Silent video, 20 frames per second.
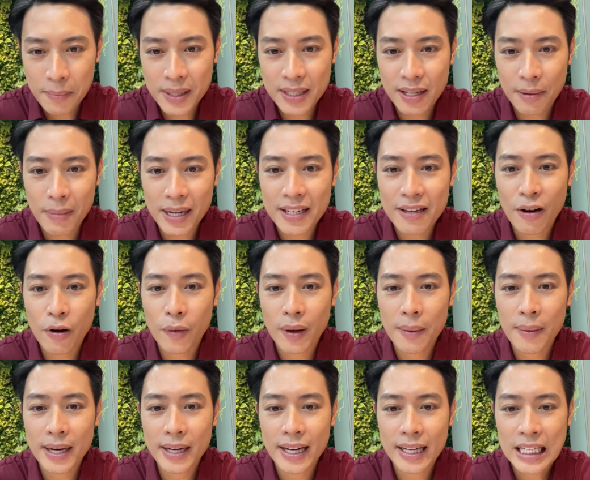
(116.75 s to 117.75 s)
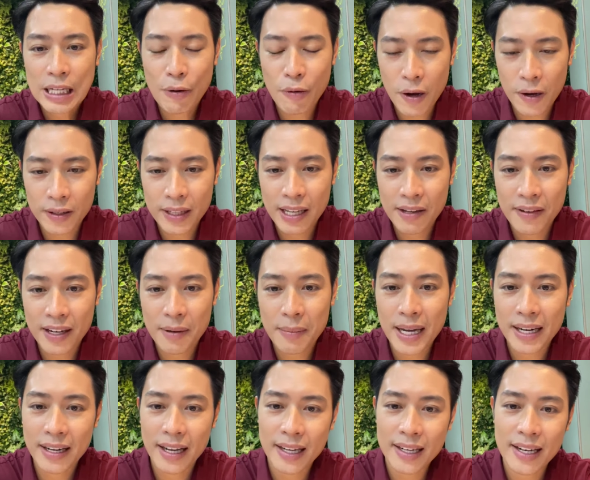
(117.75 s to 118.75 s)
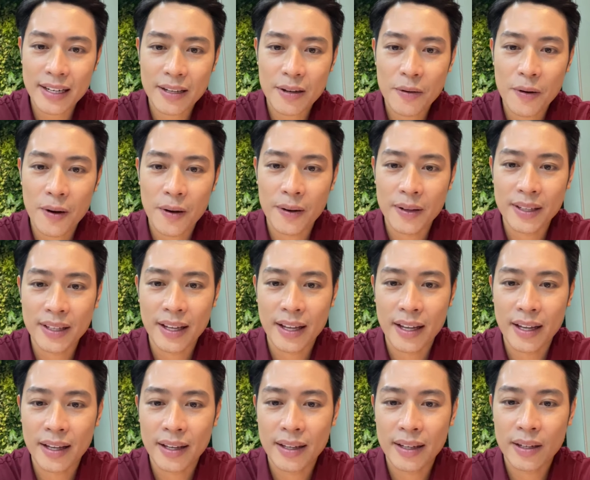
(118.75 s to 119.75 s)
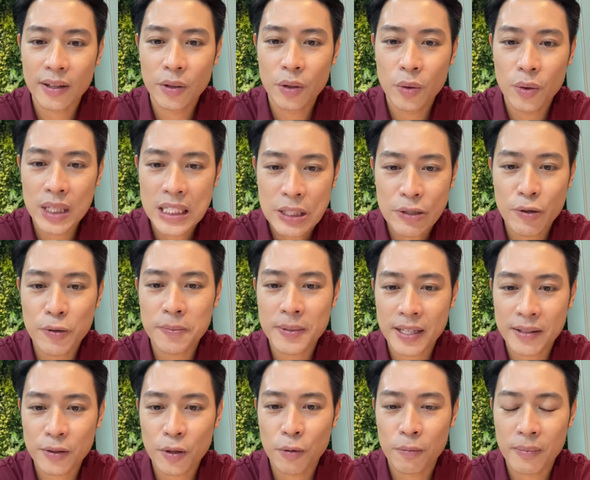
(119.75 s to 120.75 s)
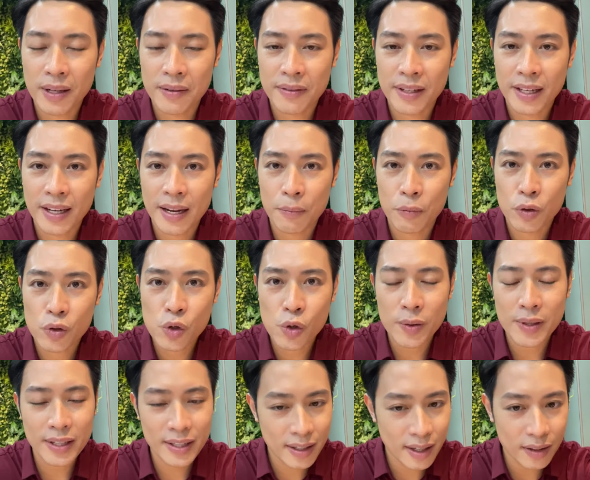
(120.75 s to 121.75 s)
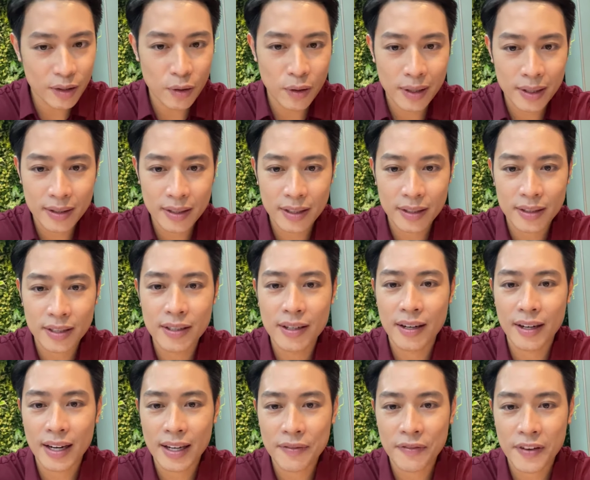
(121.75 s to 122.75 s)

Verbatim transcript: Bây giờ bắt đầu các bạn đặt câu hỏi nhé, và các bạn hãy đặt câu hỏi uh, luôn giúp Thanh Tùng, bởi vì là một chút nữa thôi thì thường